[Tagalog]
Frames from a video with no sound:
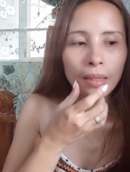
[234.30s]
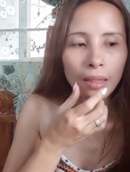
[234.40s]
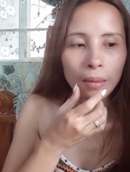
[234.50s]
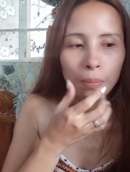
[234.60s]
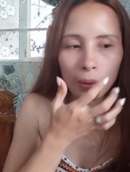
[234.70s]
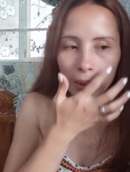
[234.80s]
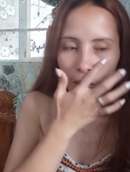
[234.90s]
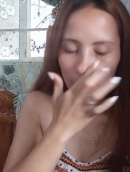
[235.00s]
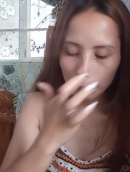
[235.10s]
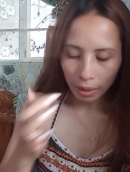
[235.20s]
Tapos,
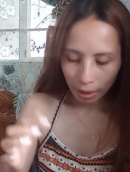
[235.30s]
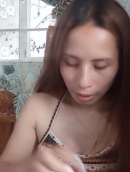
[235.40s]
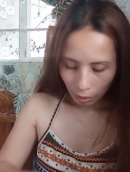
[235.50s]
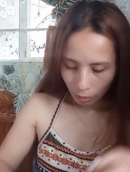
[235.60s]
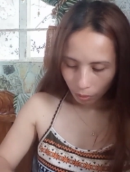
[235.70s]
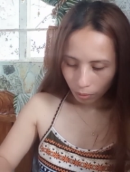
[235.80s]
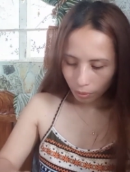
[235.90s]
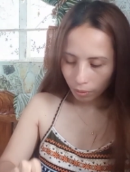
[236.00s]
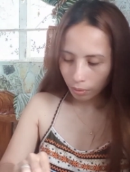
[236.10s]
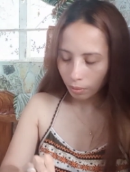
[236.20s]
yung pangatlo.
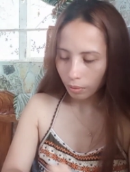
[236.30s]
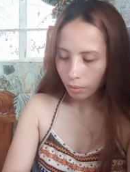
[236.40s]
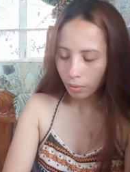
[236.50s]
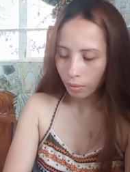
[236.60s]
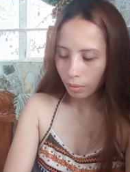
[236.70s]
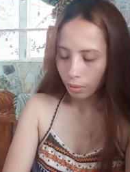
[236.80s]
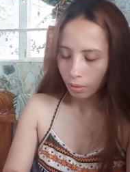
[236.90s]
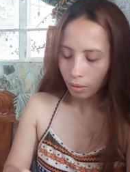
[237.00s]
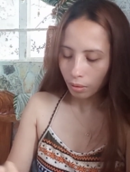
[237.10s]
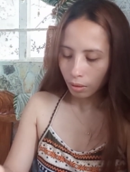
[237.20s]

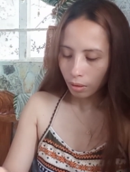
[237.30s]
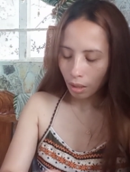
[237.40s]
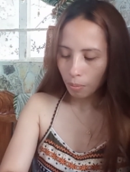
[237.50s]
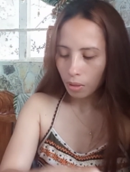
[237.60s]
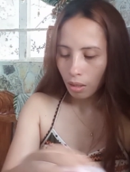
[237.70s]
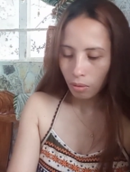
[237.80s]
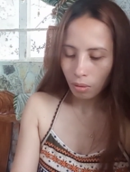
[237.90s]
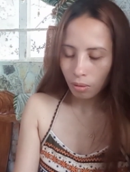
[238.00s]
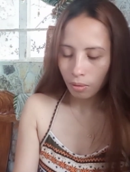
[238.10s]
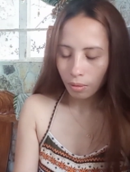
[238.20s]
Tapos, ano
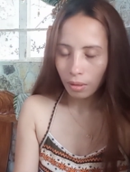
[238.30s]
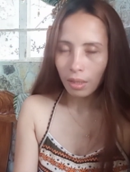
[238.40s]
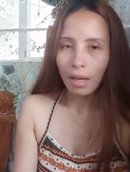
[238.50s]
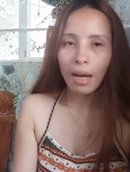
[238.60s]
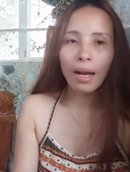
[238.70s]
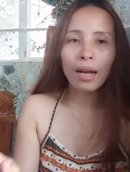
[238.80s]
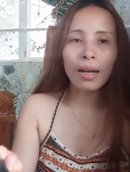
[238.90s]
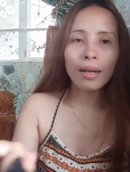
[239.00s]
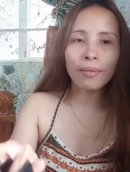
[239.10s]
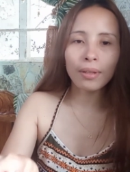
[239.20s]
ba?
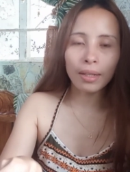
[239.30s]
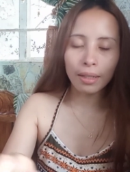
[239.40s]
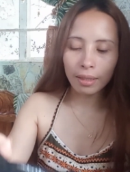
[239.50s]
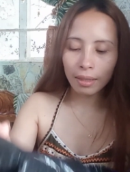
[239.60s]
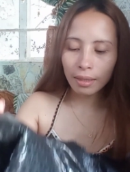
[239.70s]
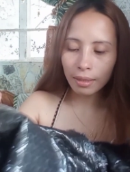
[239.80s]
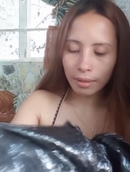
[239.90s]
Ah, okay.